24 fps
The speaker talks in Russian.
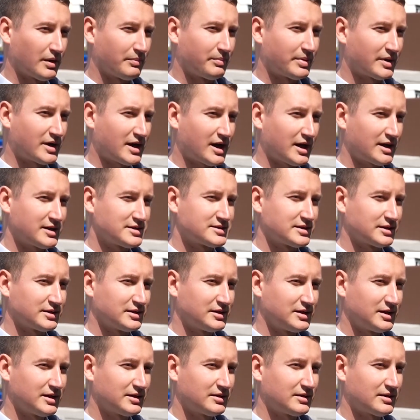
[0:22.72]
опирается
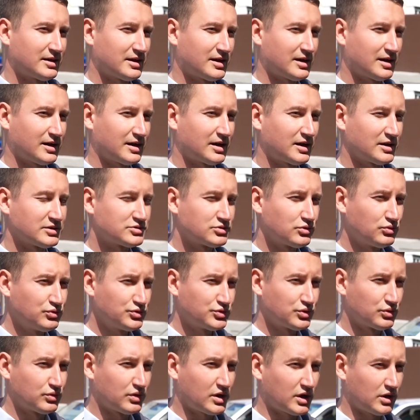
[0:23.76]
не на
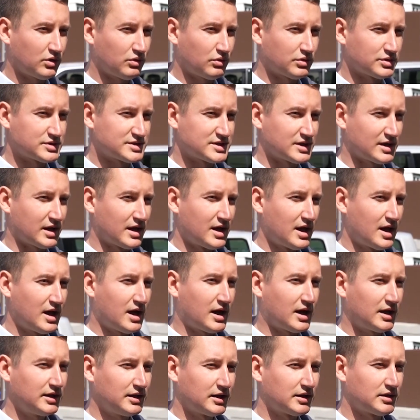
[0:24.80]
конструкцию колодца,
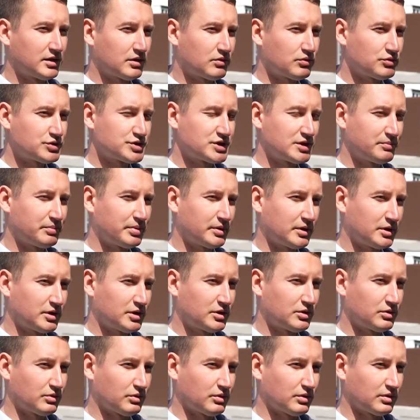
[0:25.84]
а на дорожное
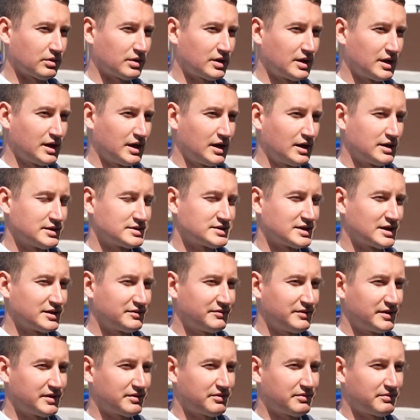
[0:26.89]
полотно.
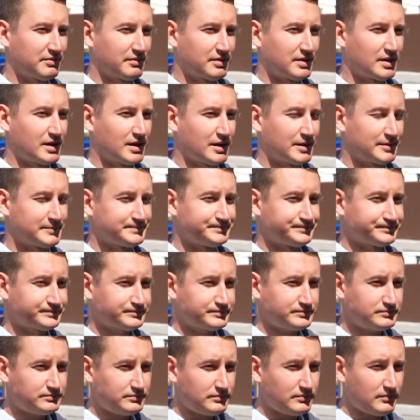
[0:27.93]
Соответственно,
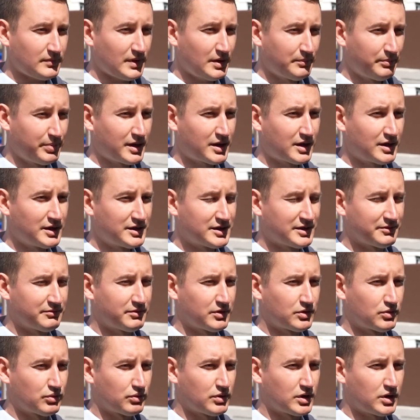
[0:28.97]
покрытие
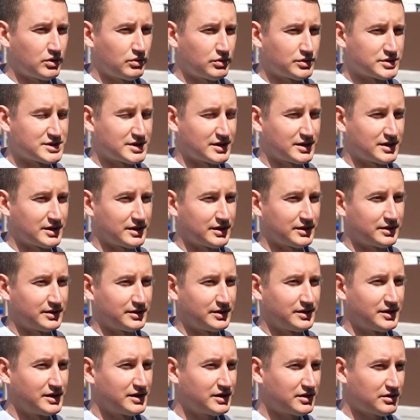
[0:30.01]
вокруг колодца
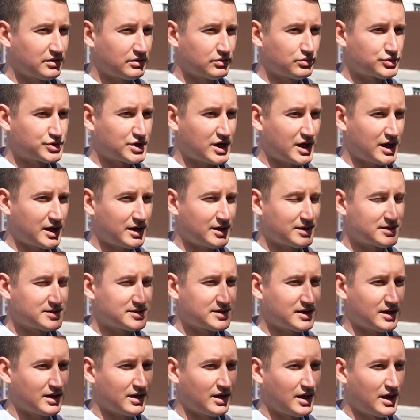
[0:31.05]
не
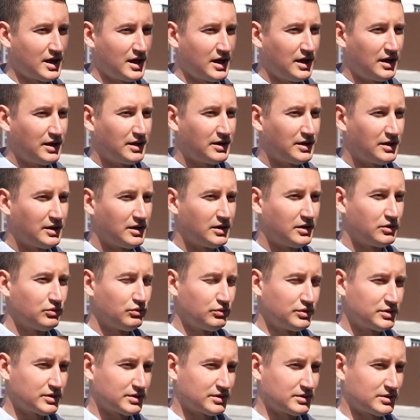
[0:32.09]
разрушается и
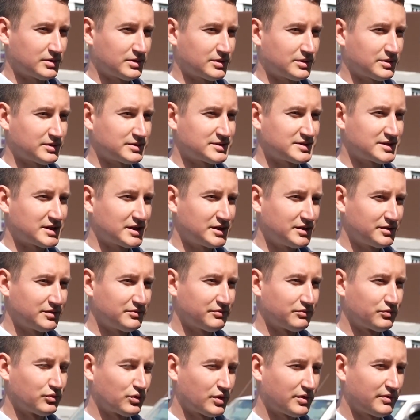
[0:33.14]
люк э, стоит
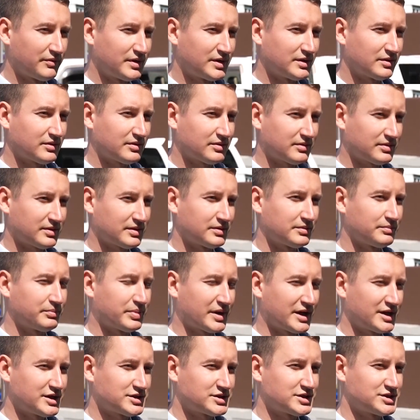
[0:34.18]
в уровне с
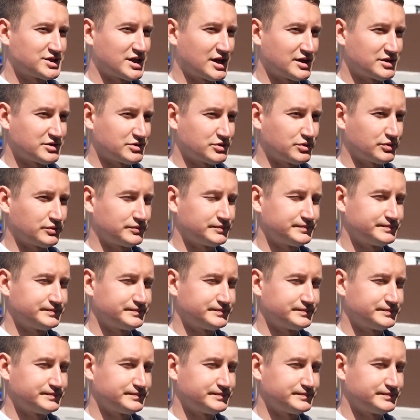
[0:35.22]
проезжей частью.